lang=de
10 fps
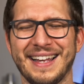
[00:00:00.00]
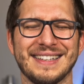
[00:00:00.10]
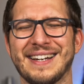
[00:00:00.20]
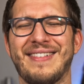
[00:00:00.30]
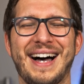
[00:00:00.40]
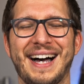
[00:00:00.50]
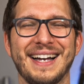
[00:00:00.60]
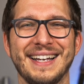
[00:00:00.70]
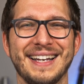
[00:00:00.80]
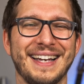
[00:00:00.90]
Sag mal,
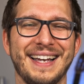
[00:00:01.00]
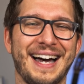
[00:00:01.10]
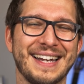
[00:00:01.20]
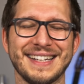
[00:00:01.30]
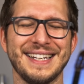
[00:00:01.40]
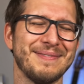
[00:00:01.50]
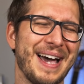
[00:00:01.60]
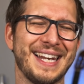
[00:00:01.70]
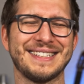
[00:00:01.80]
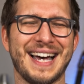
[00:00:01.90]
äh, hat er nicht mehr
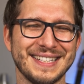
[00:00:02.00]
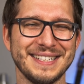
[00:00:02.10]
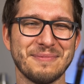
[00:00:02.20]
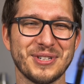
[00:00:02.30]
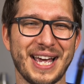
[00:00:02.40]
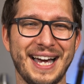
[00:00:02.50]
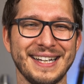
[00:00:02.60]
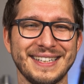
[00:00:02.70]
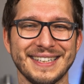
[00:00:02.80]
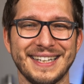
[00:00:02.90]
alle Tassen im
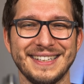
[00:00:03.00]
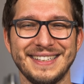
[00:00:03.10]
Schrank? Äh,